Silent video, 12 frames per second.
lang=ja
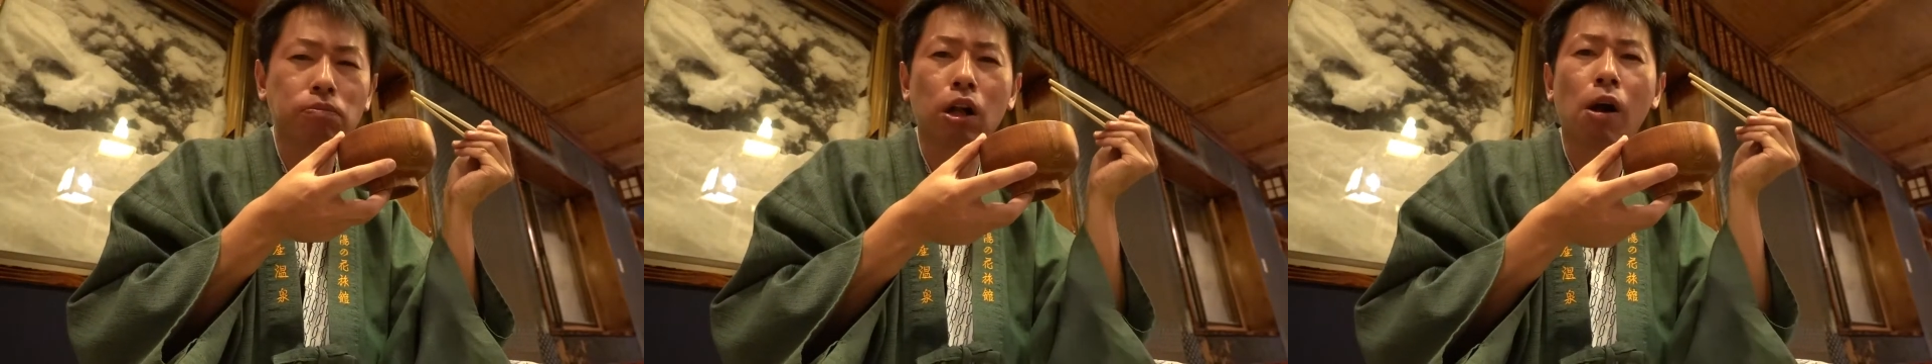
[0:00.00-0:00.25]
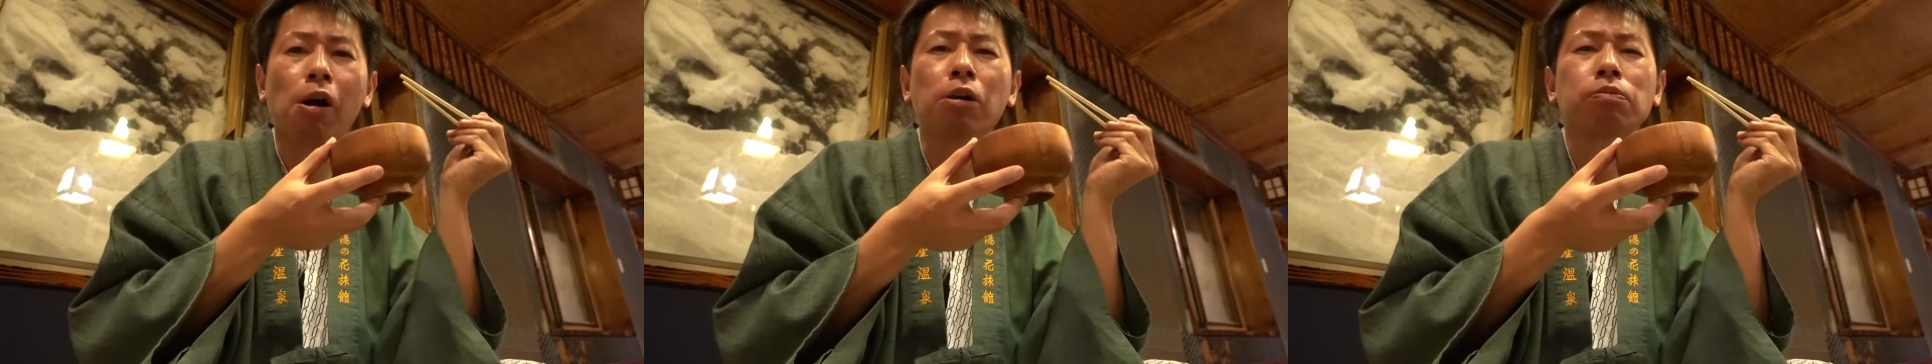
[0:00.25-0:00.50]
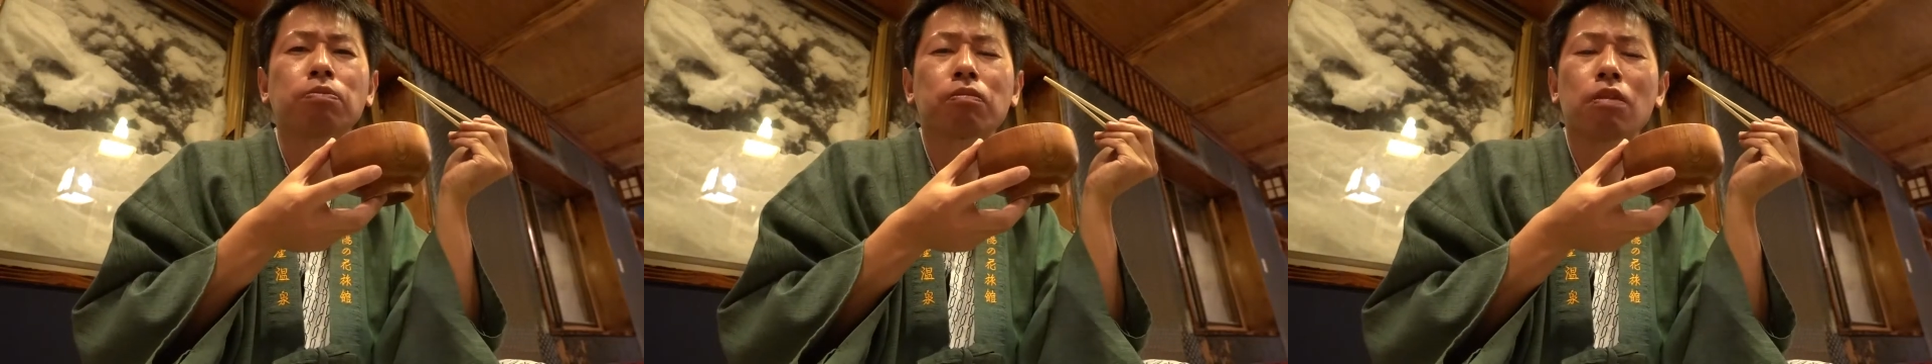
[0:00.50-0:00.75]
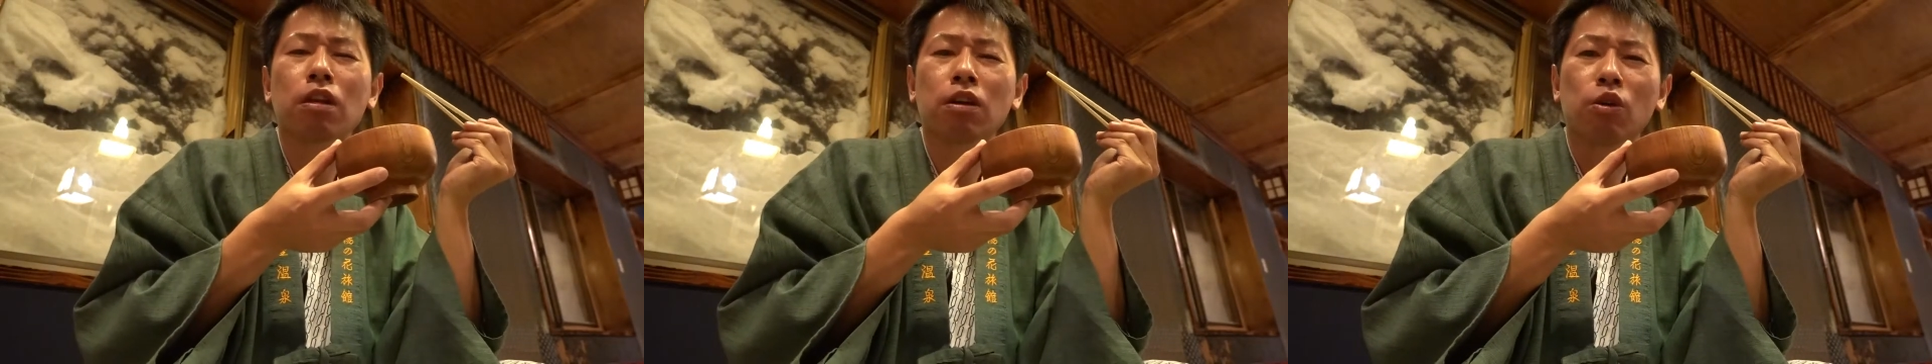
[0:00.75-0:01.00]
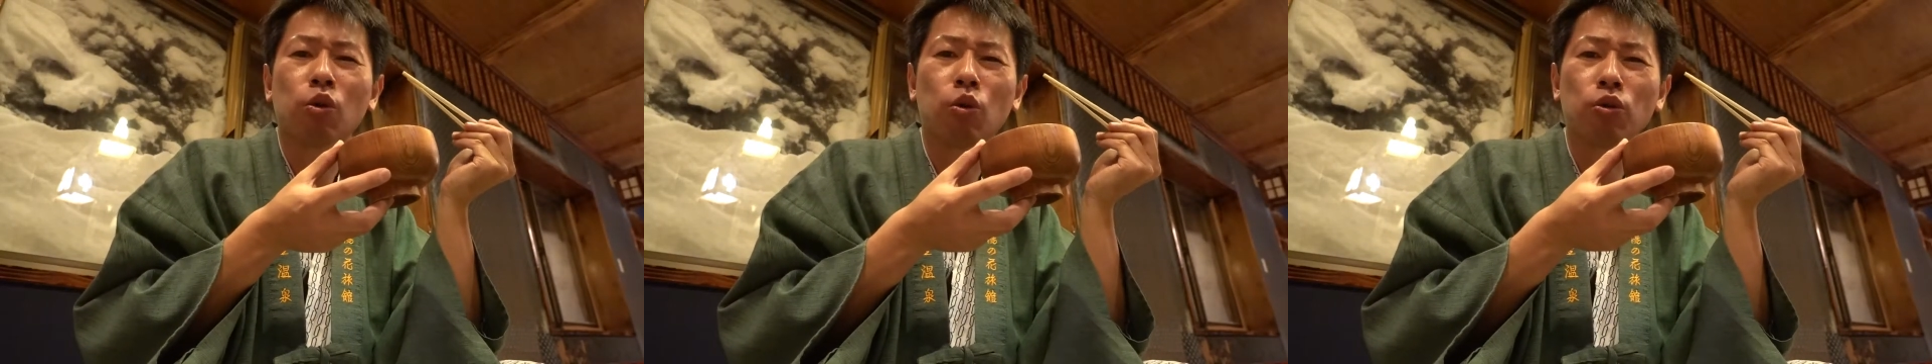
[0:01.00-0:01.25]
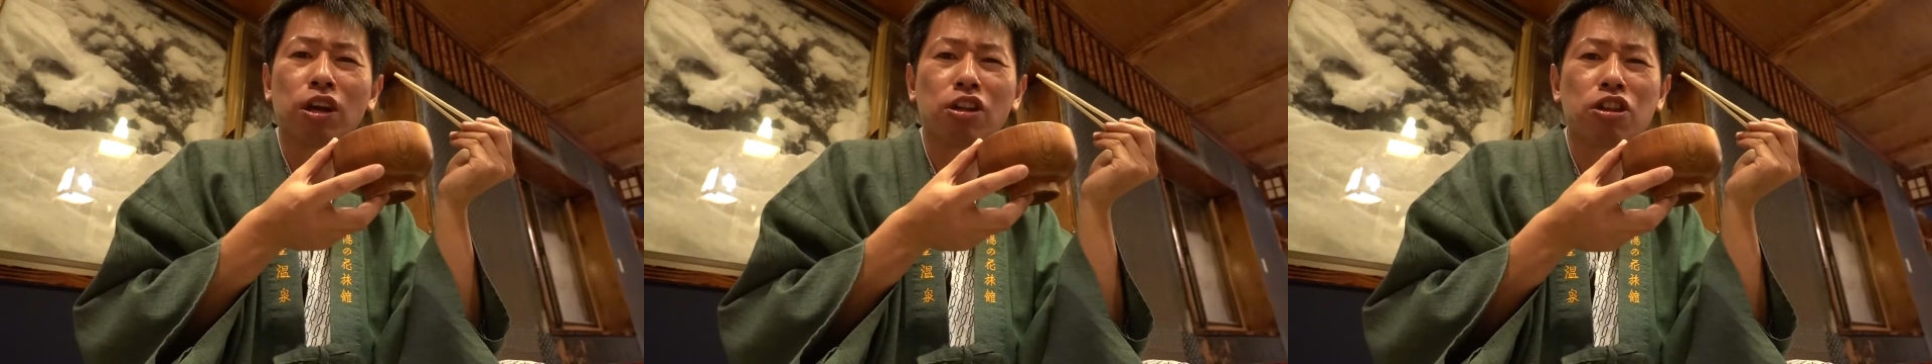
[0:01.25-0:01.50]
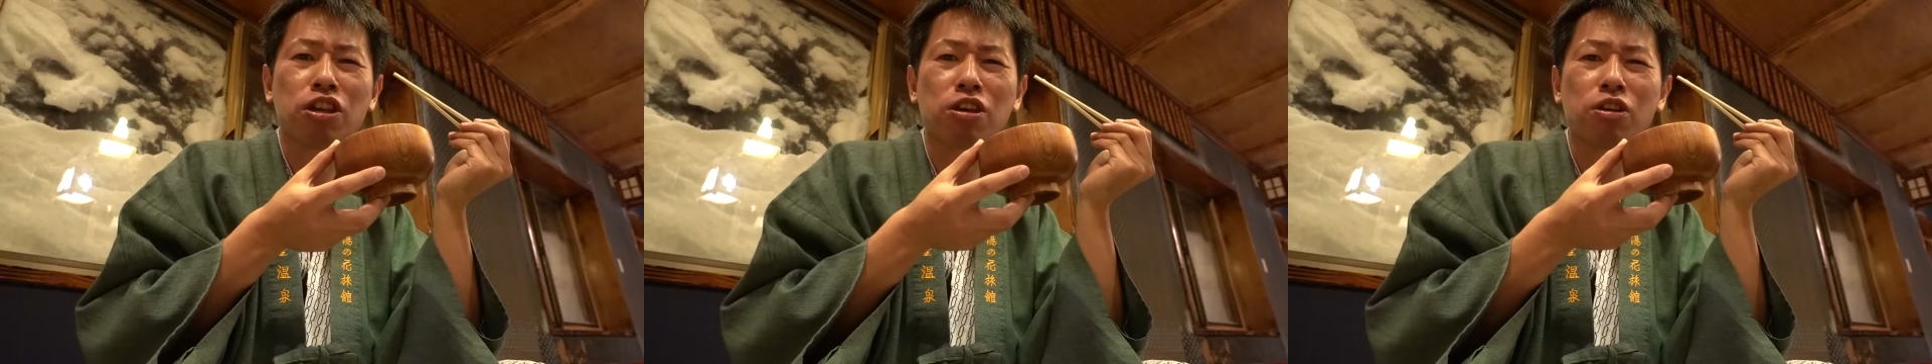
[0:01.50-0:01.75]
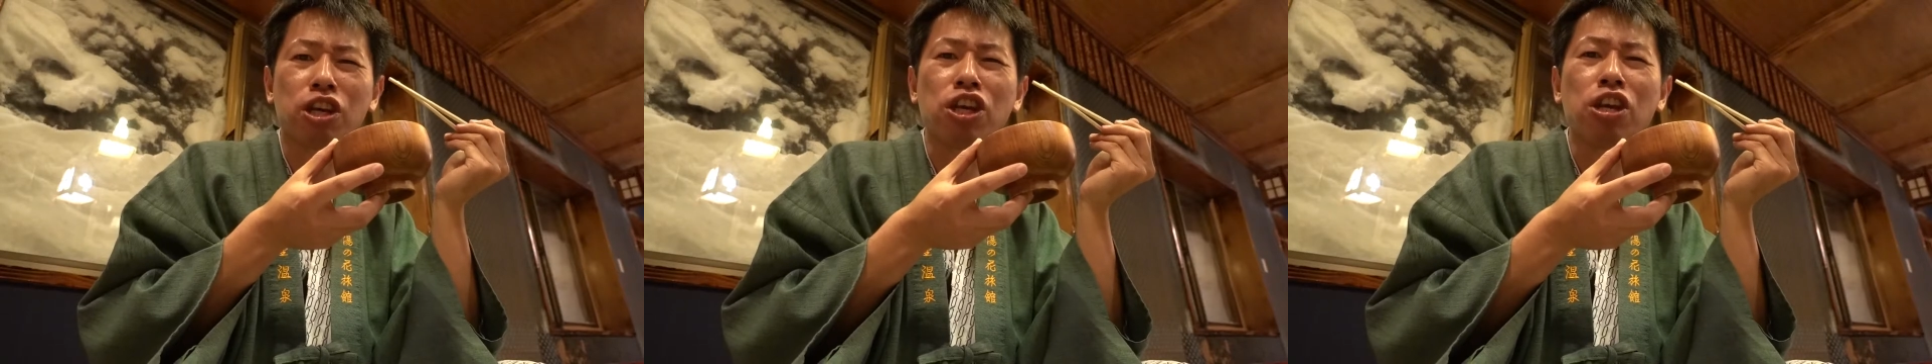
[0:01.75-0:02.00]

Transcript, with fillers: あ、お出汁いいわ。